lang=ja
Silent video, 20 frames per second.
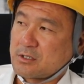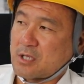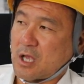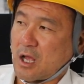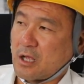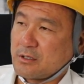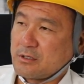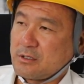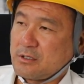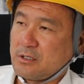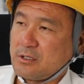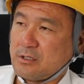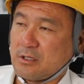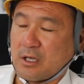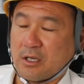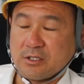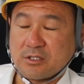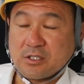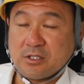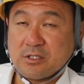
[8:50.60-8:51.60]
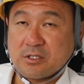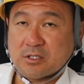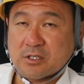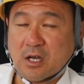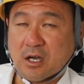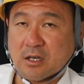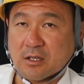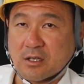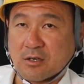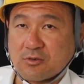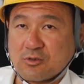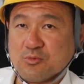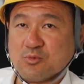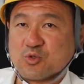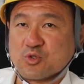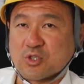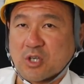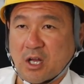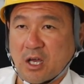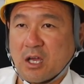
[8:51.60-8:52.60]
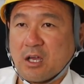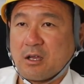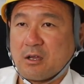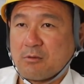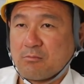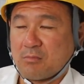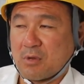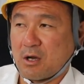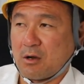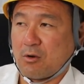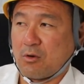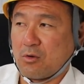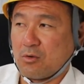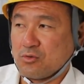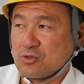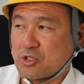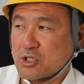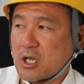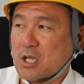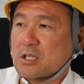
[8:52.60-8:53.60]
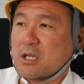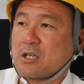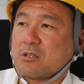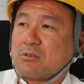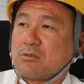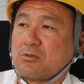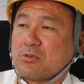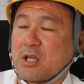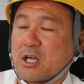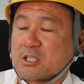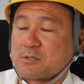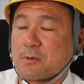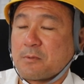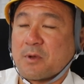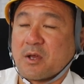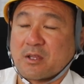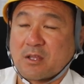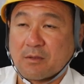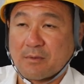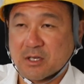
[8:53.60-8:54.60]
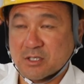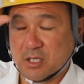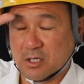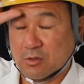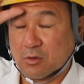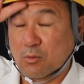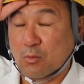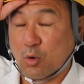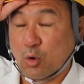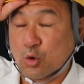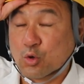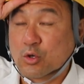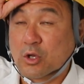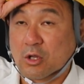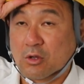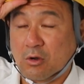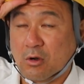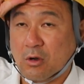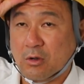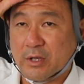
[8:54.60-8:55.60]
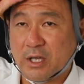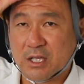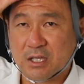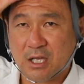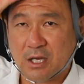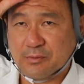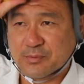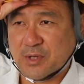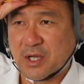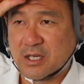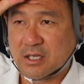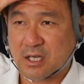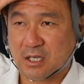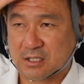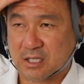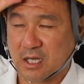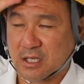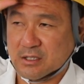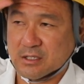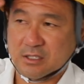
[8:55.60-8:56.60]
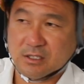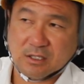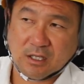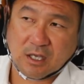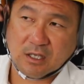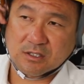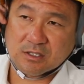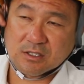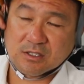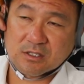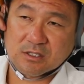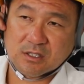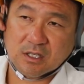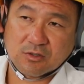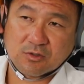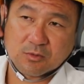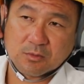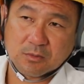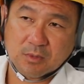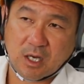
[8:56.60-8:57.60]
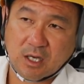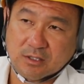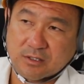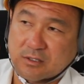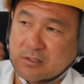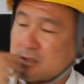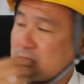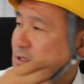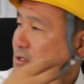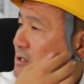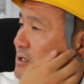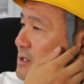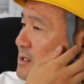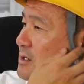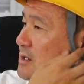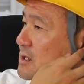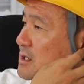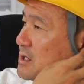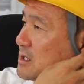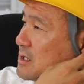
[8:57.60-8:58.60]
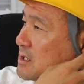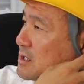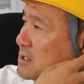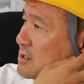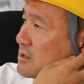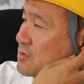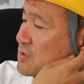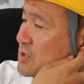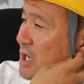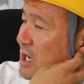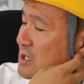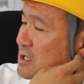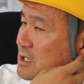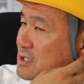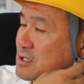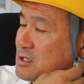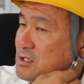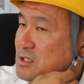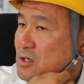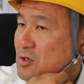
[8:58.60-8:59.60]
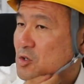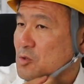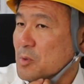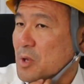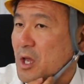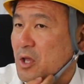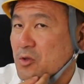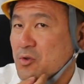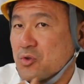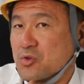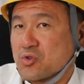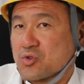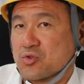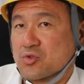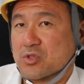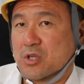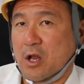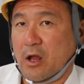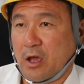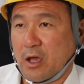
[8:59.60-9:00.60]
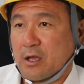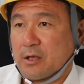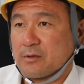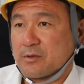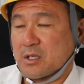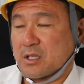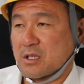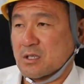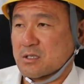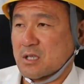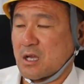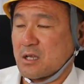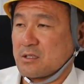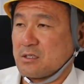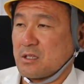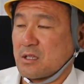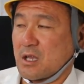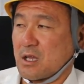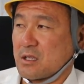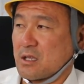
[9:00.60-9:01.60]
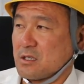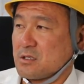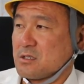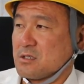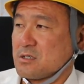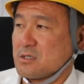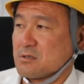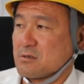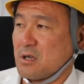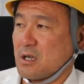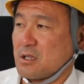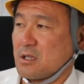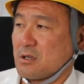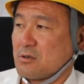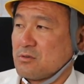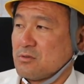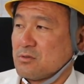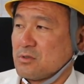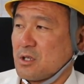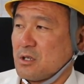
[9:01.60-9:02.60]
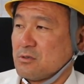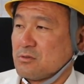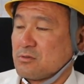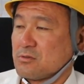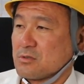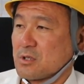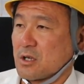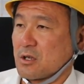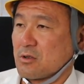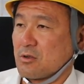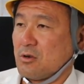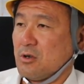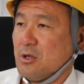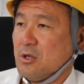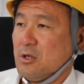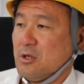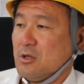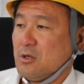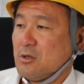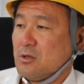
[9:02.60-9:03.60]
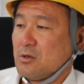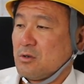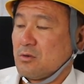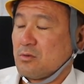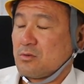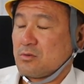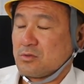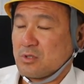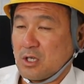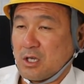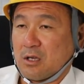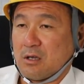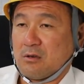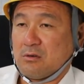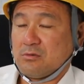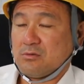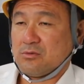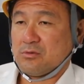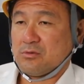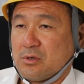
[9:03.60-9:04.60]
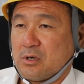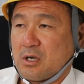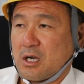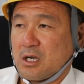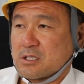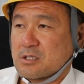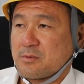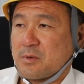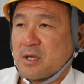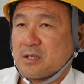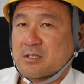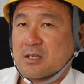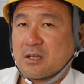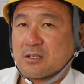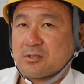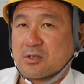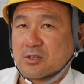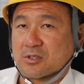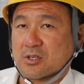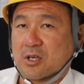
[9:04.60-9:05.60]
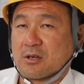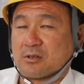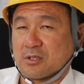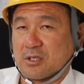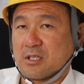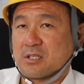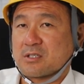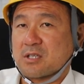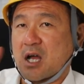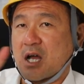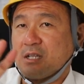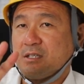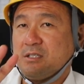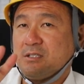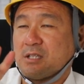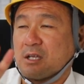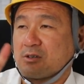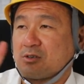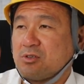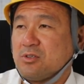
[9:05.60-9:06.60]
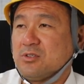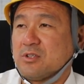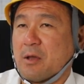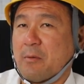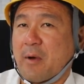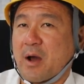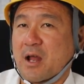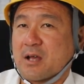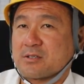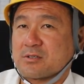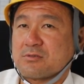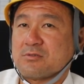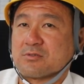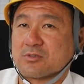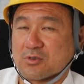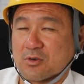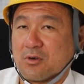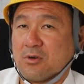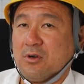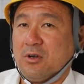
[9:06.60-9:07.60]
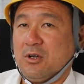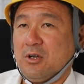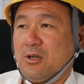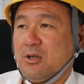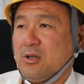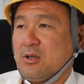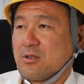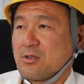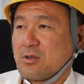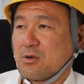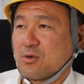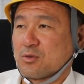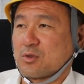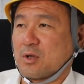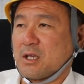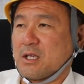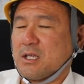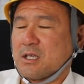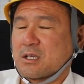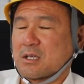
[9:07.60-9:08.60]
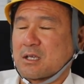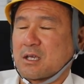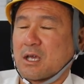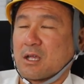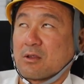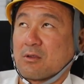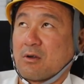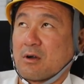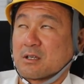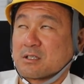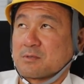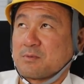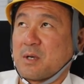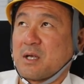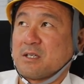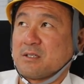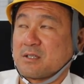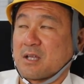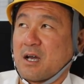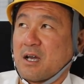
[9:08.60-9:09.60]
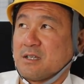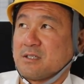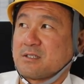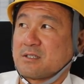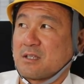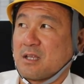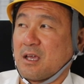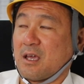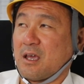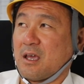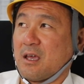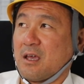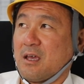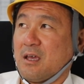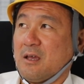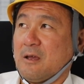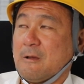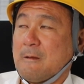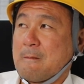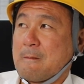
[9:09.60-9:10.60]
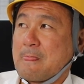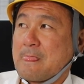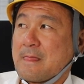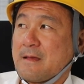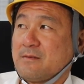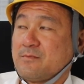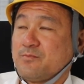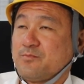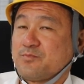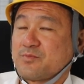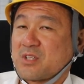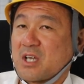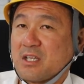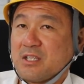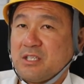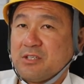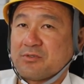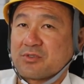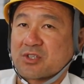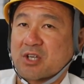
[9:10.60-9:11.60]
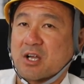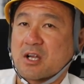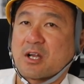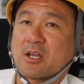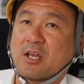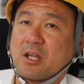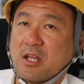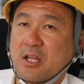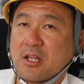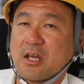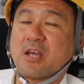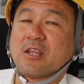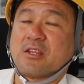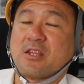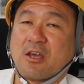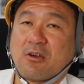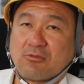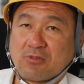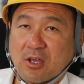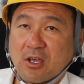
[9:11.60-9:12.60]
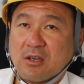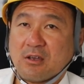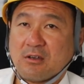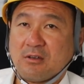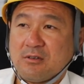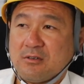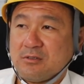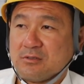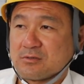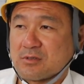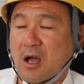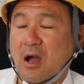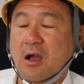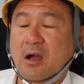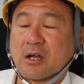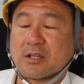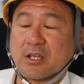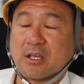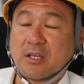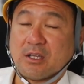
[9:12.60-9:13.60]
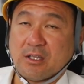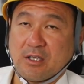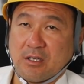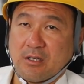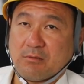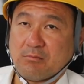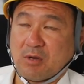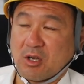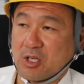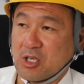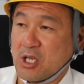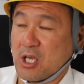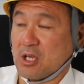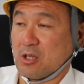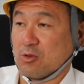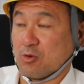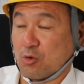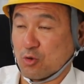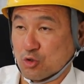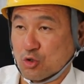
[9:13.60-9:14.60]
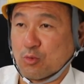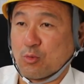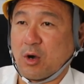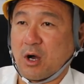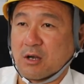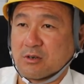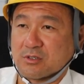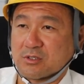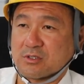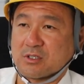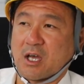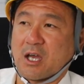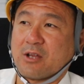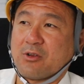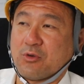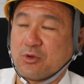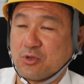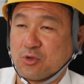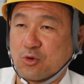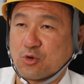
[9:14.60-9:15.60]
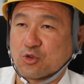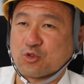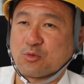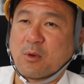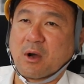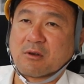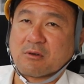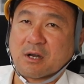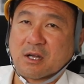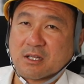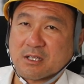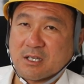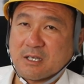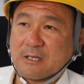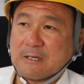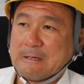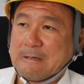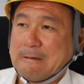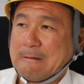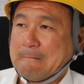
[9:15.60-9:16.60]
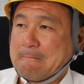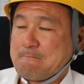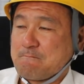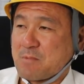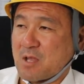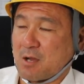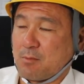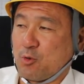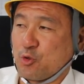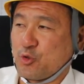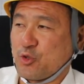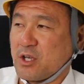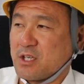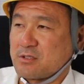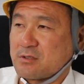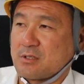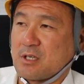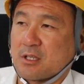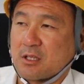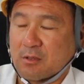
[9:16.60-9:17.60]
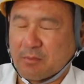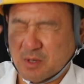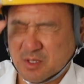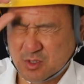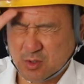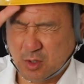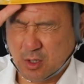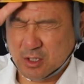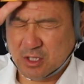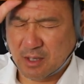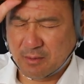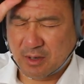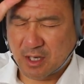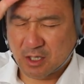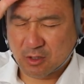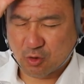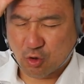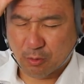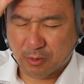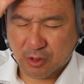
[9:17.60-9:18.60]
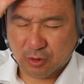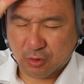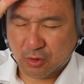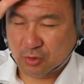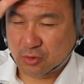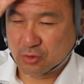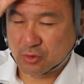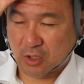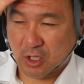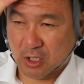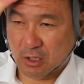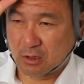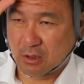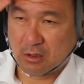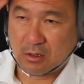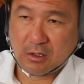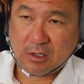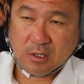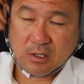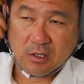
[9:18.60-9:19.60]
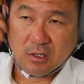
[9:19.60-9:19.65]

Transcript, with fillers: 3人で1日かけて組むんじゃないまあうちで働いてる子で足場もやってましたって子もおるけど大体2人か3人で1日で組みますっていう2人で1日で組めば優秀じゃないって。3人で大体1日ぐらいで組んでるって言うんだけどね足場屋さんじゃん違うんだね3人で組んでばらしくるでしょってことは1軒の足場に対して3人しかかけれないんだよね単価的にまあ利益のこともあるし材料費のこともあるからねなんかもっと安くやってますとかたまにコメントで来るけど